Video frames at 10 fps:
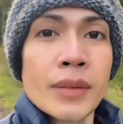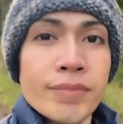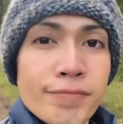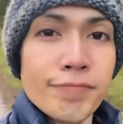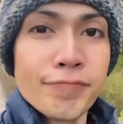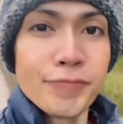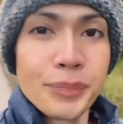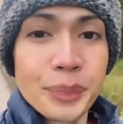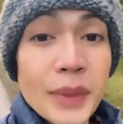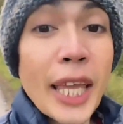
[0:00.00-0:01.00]
อืม
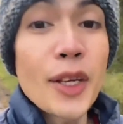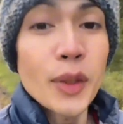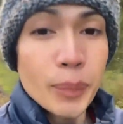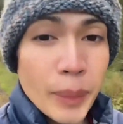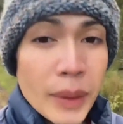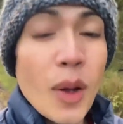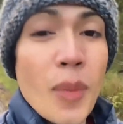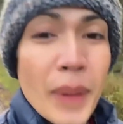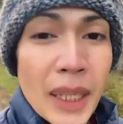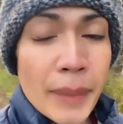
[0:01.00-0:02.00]
นายก็ต้อง
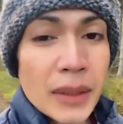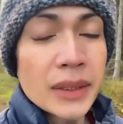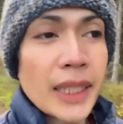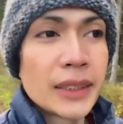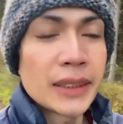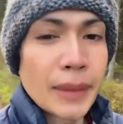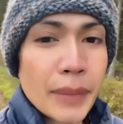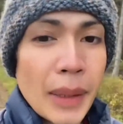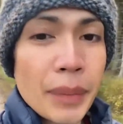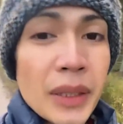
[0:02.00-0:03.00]
เป็นกำลังใจสำ
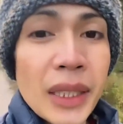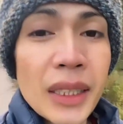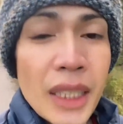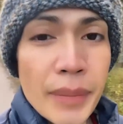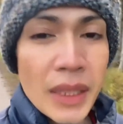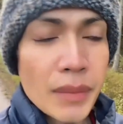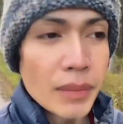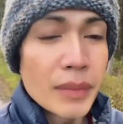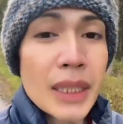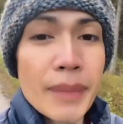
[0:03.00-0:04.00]
หรับครีเอเตอร์มี
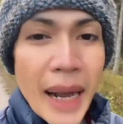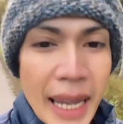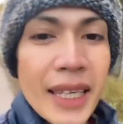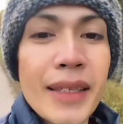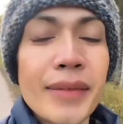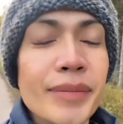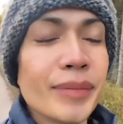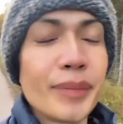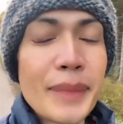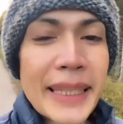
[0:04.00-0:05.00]
มือใหม่
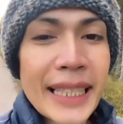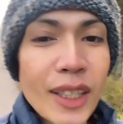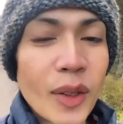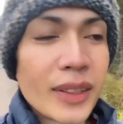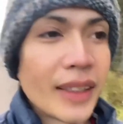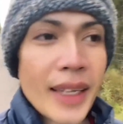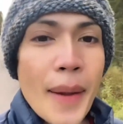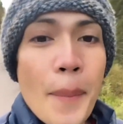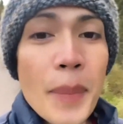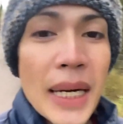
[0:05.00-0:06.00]
มีตลอดเลย
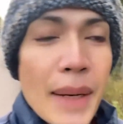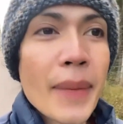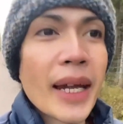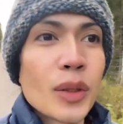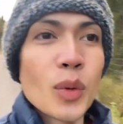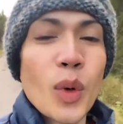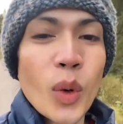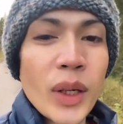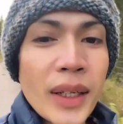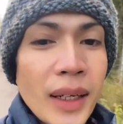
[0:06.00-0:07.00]
มือใหม่ทุกค
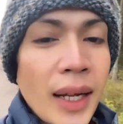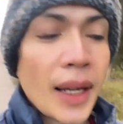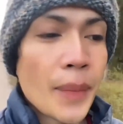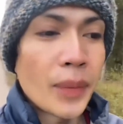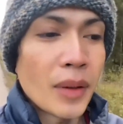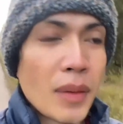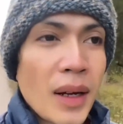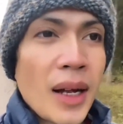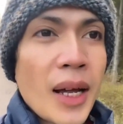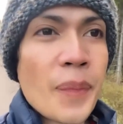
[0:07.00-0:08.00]
นนะคะ เพราะ
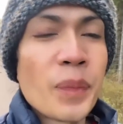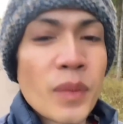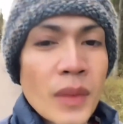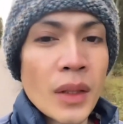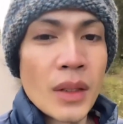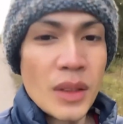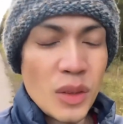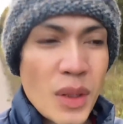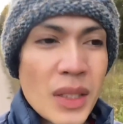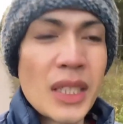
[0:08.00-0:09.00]
ว่า
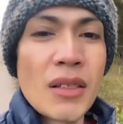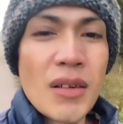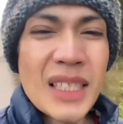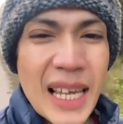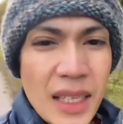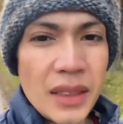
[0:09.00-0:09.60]
ช่วงนี้ก็จะ